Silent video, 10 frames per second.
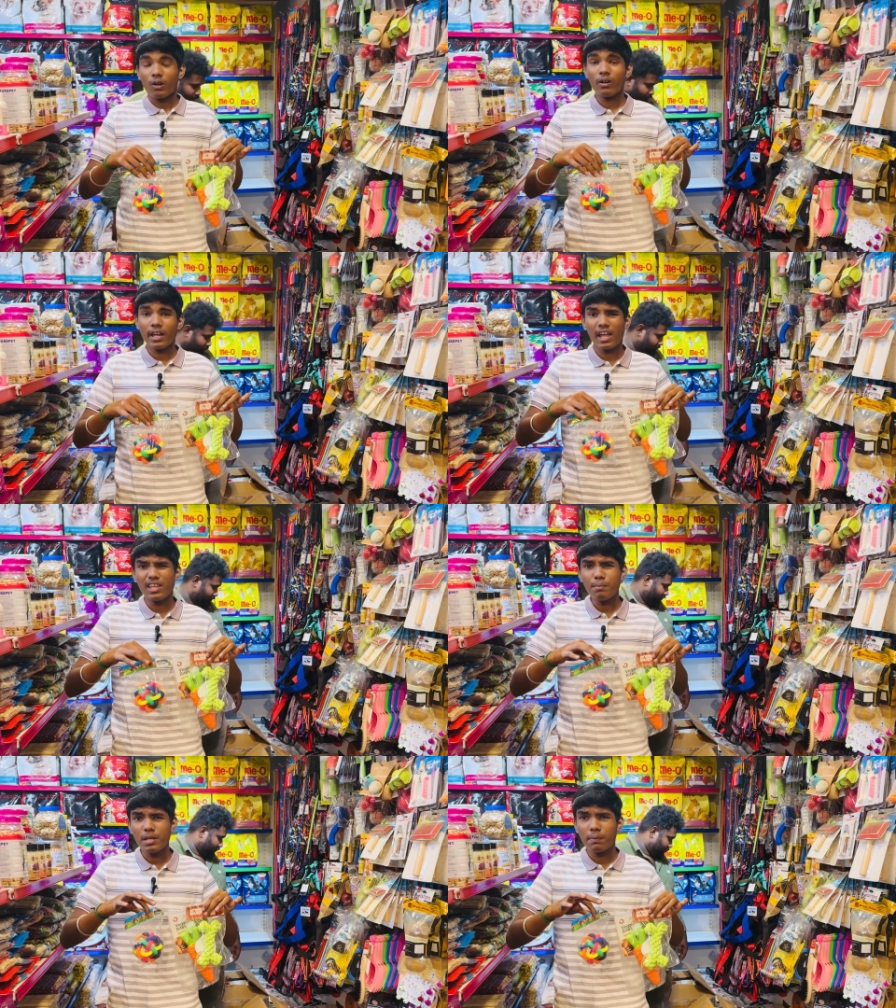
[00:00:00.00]
ஓகே
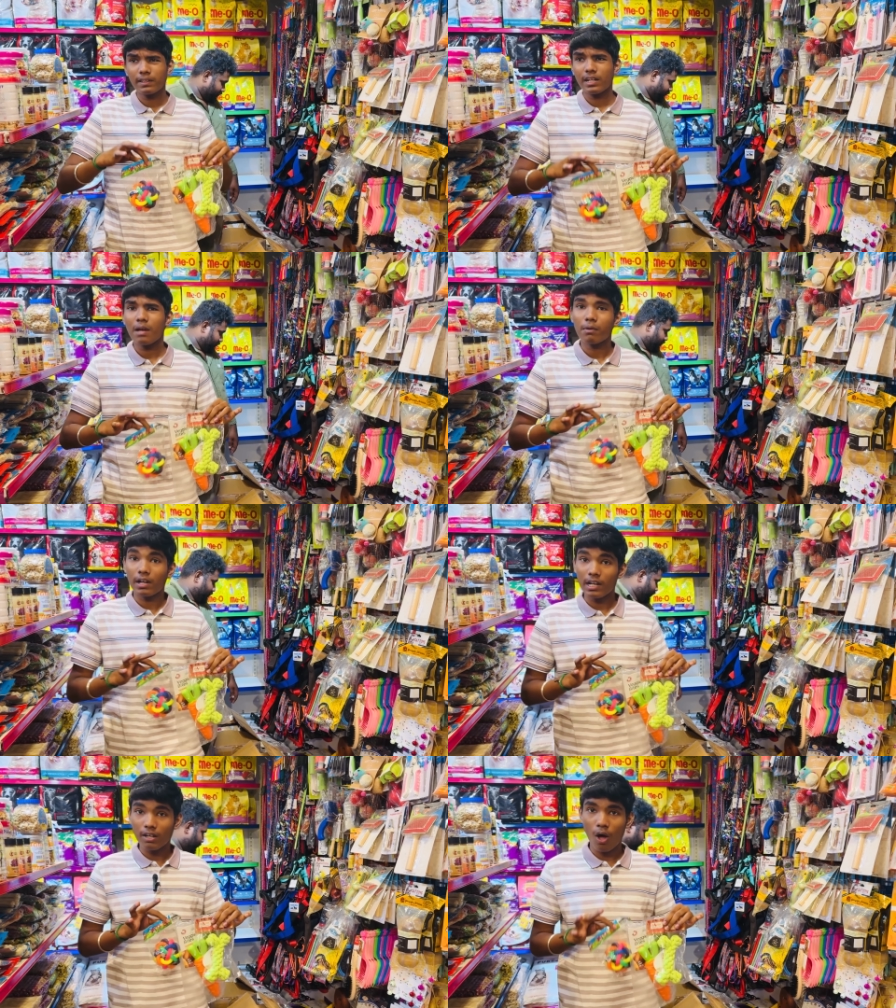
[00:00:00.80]
அதே மாதிரி பார்த்தோம்னா நம்ம
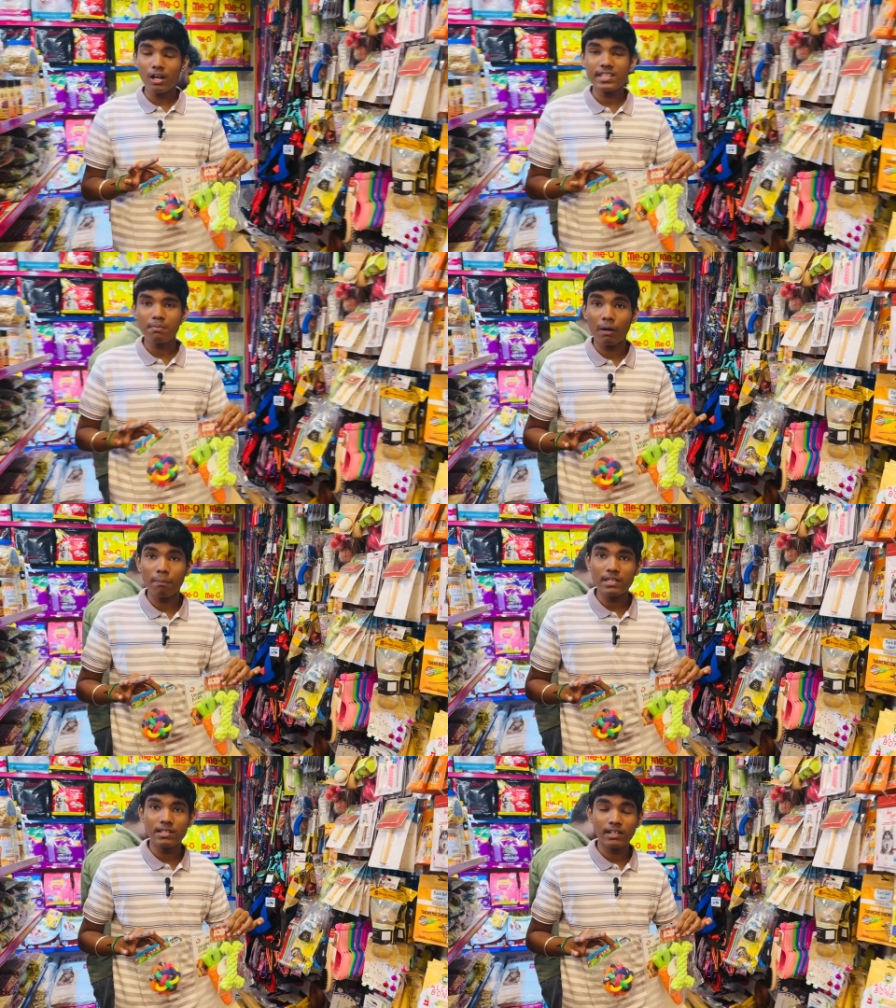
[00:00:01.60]
கிட்ட டாக்ஸ் அண்ட்
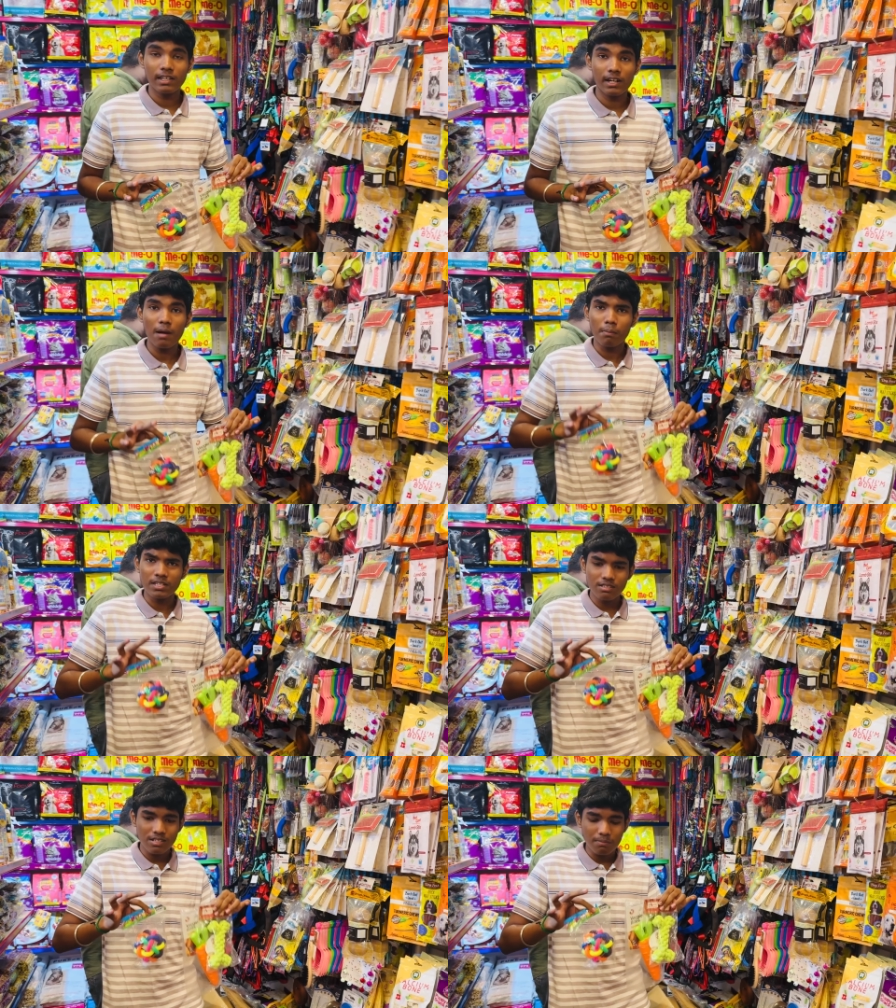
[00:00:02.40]
பப்பீஸ் இருக்குதுன்னா
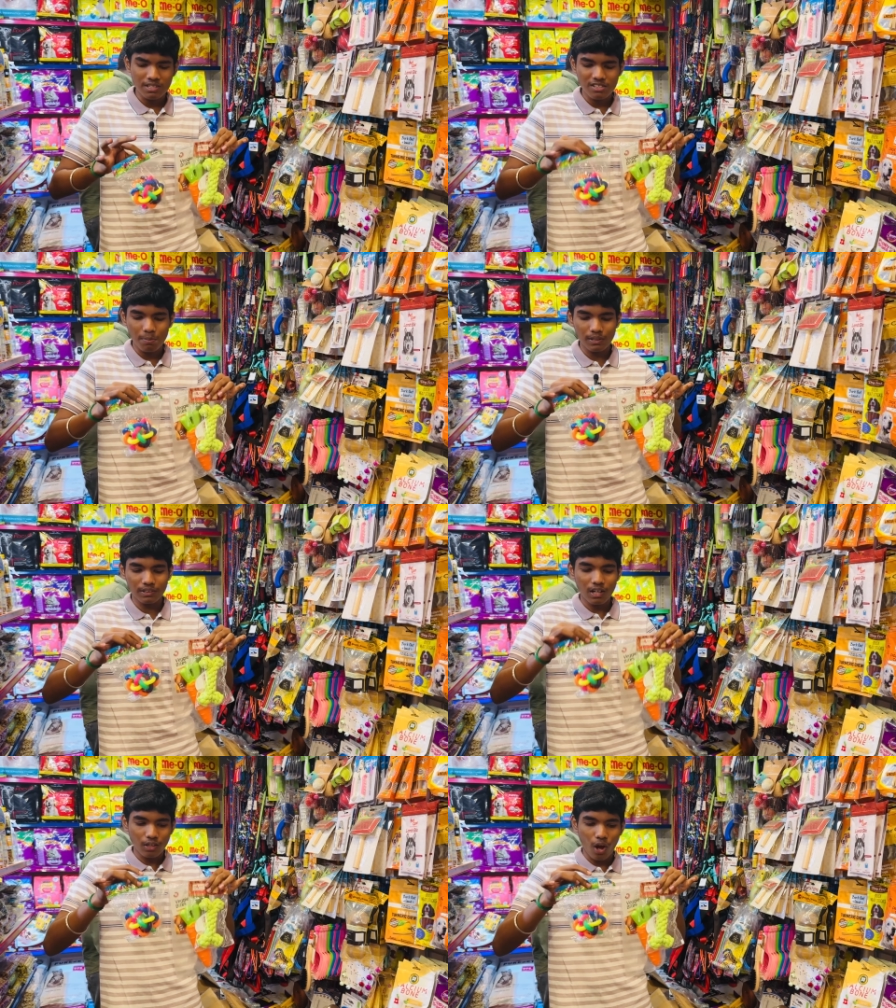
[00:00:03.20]
மஸ்ட் மஸ்ட்
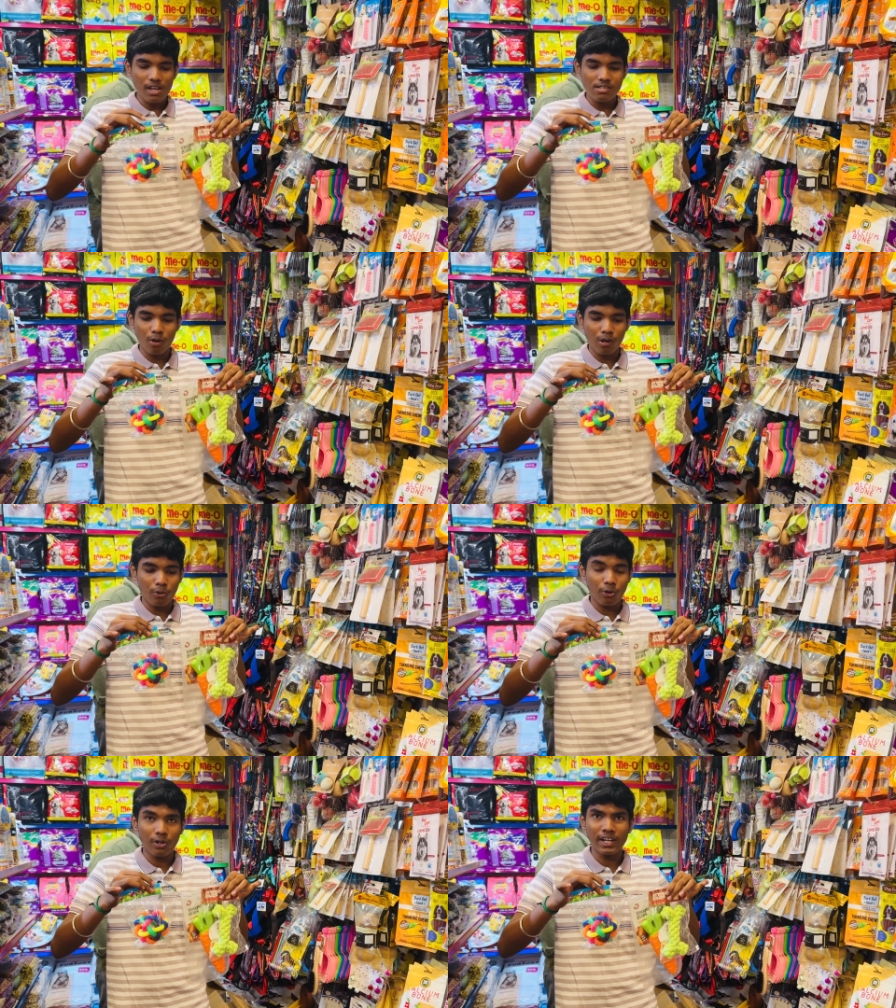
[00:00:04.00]
பார்த்தோன்னா டாய்ஸ்
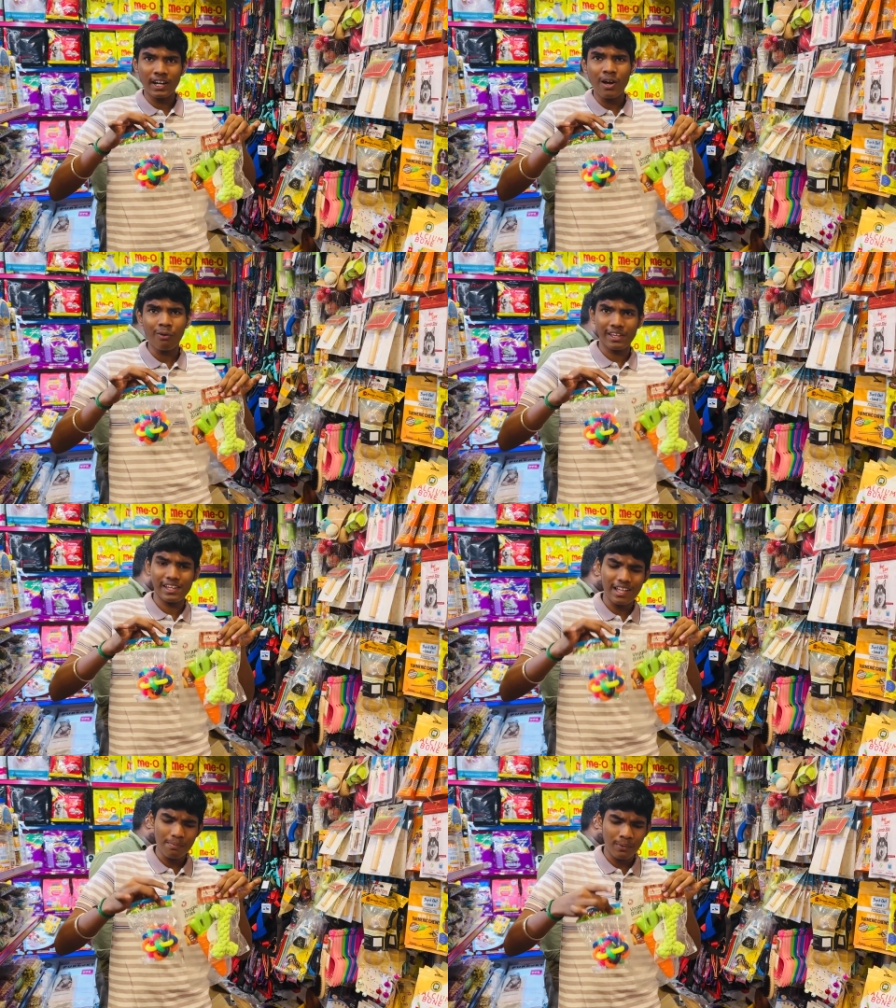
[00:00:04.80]
அவங்களுக்கு கொடுக்கணும் ஏன்னா அவங்க
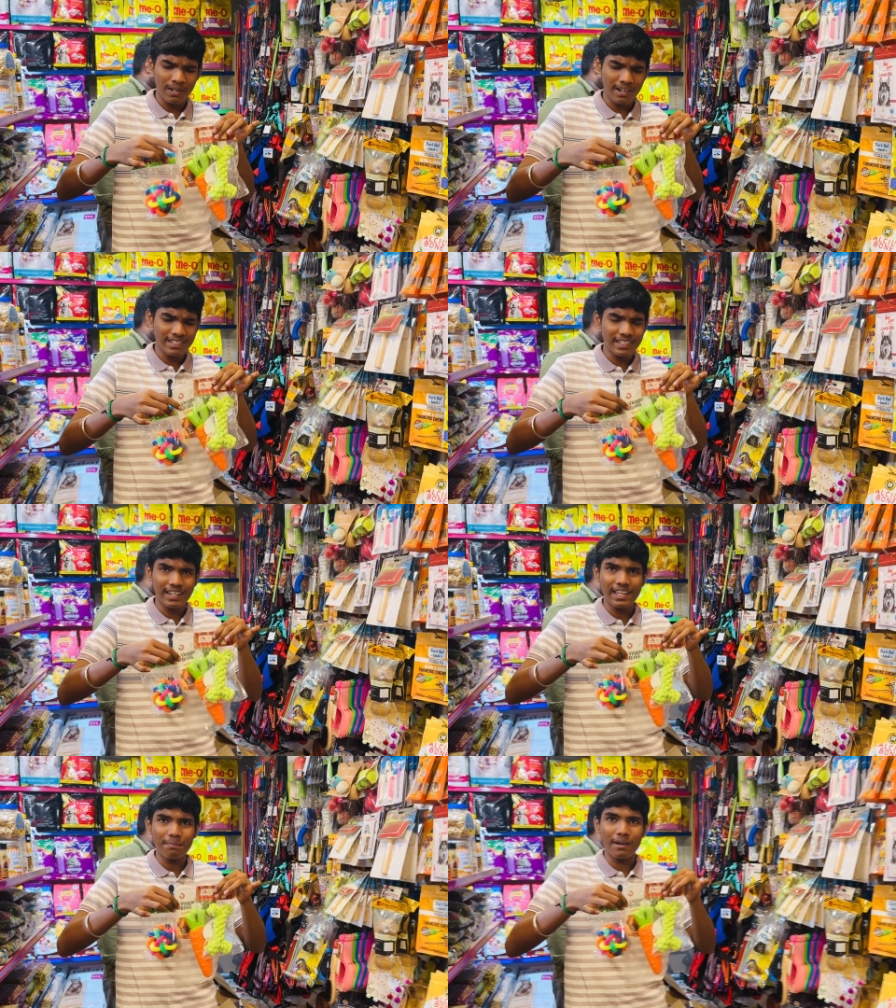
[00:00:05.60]
எதையாவது போட்டு
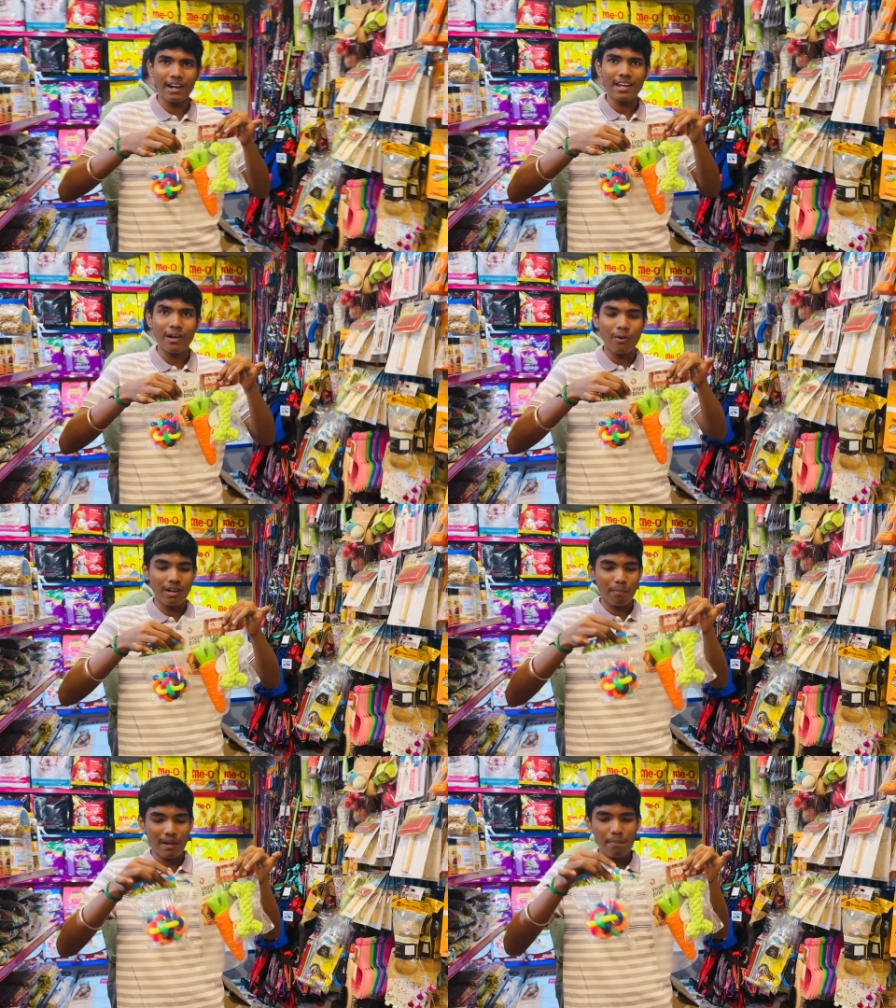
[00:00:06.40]
கடிச்சிக்கிட்டே இருப்பாங்க
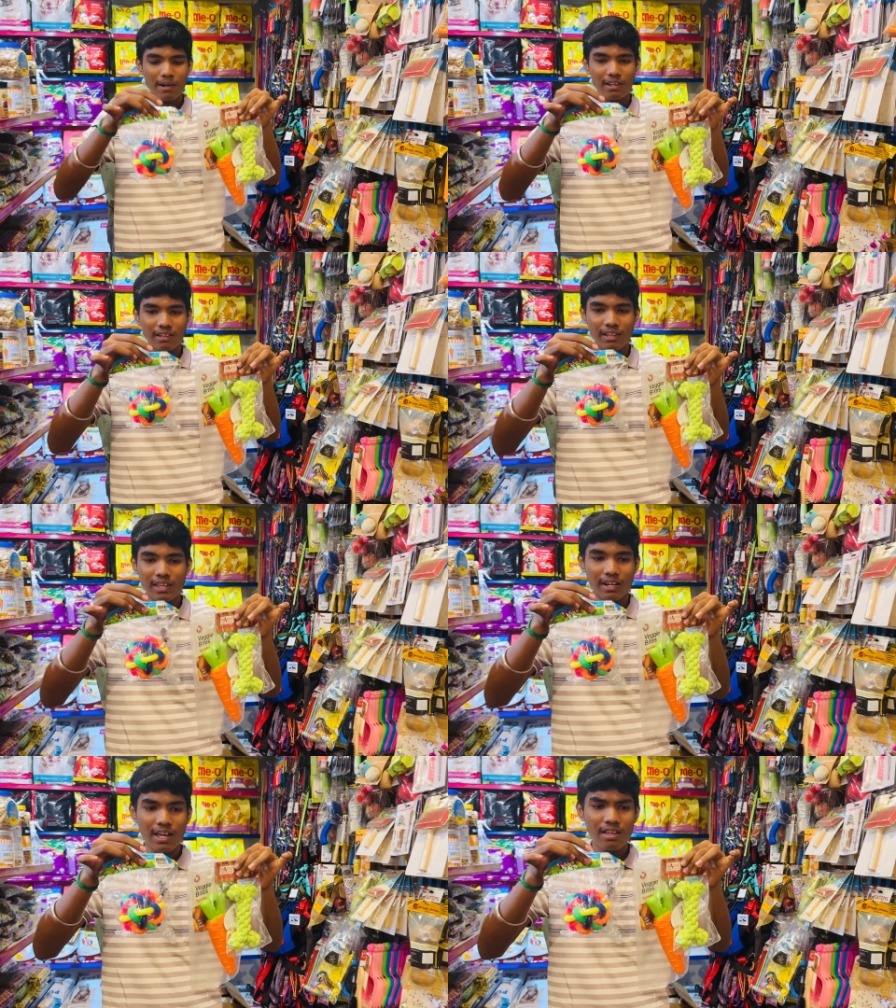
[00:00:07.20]
அவங்களுக்கு ப்ளே பண்ணுறதுக்கு
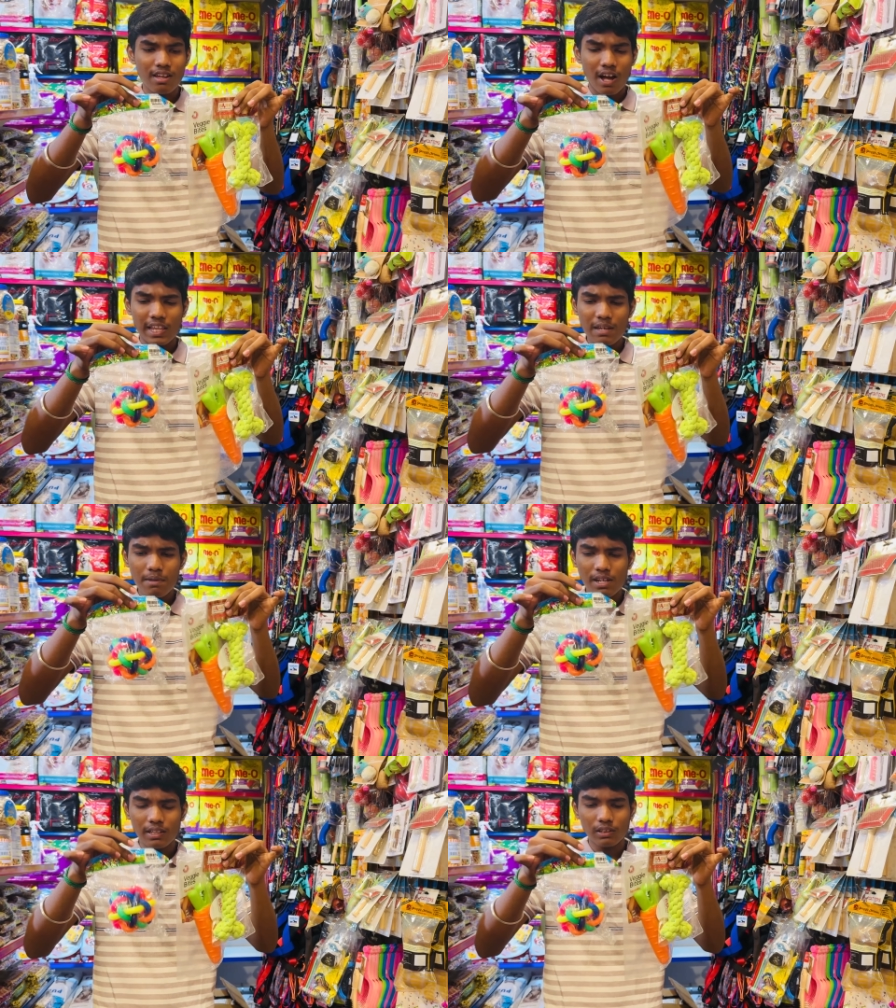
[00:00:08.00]
தான் இதெல்லாம் அதே மாதிரி